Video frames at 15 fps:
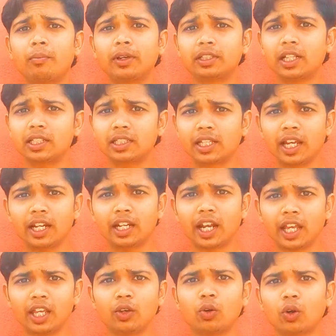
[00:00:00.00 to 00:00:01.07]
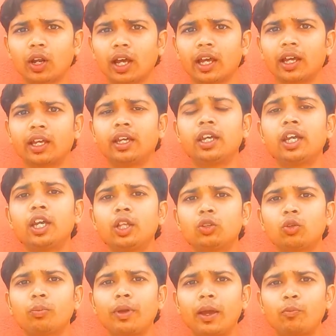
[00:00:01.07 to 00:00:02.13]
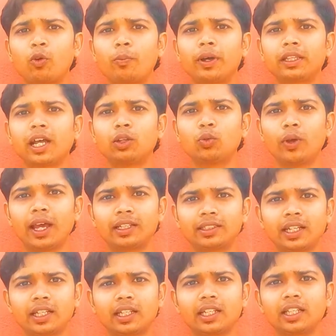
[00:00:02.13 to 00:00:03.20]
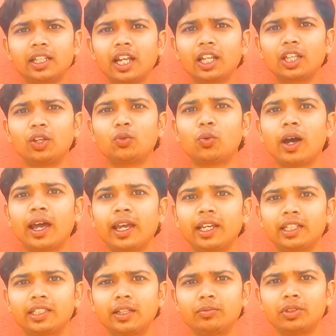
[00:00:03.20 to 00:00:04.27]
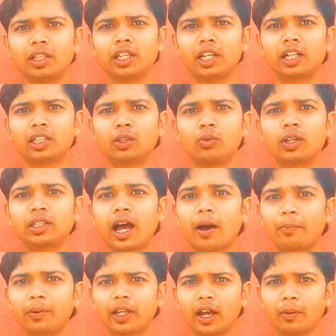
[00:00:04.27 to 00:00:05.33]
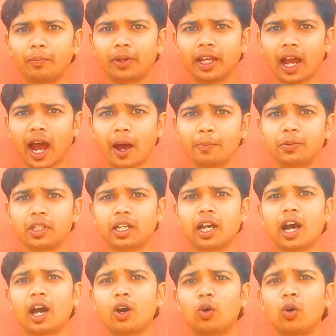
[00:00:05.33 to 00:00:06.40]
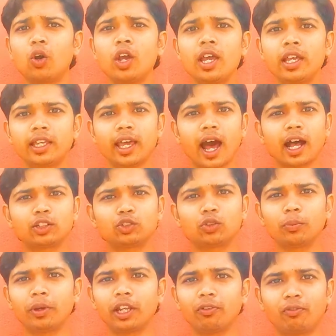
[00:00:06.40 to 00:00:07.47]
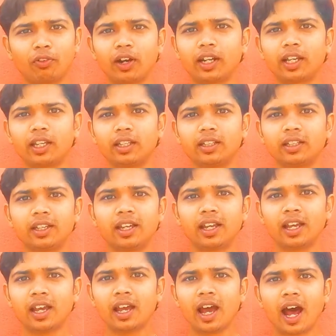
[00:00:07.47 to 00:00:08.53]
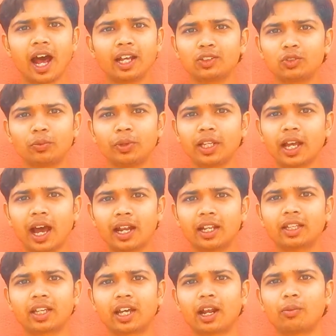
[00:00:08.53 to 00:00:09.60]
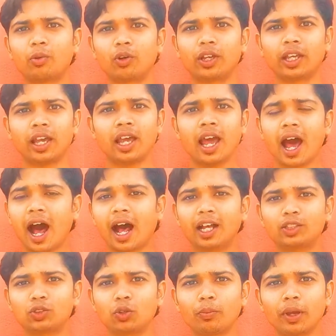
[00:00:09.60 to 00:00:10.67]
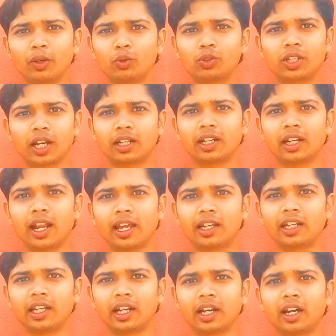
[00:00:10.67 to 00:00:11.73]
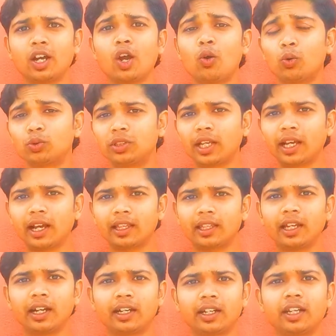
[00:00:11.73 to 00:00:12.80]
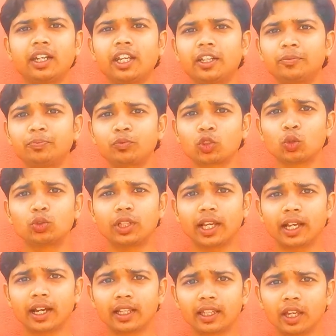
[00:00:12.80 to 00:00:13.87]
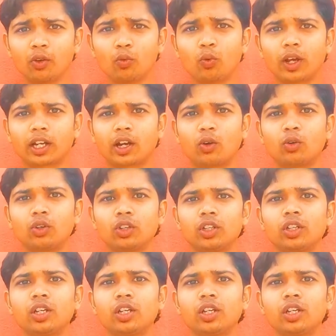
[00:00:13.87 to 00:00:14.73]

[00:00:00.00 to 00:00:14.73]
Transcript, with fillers: मसल्स गेन नहीं हो रहा है तो मैं आपको बता दूं ऐसा कितना दिन हुआ है कि जिम से निकलते वक्त आपने अपने आप से कहा हो कि आज तो मेरी फट गई आज तो मेरी हालत ख़राब हो गई आज तो मैं कुछ करने लायक नहीं रहा उसे कहते हैं ट्रेनिंग उसे कहते हैं वर्कआउट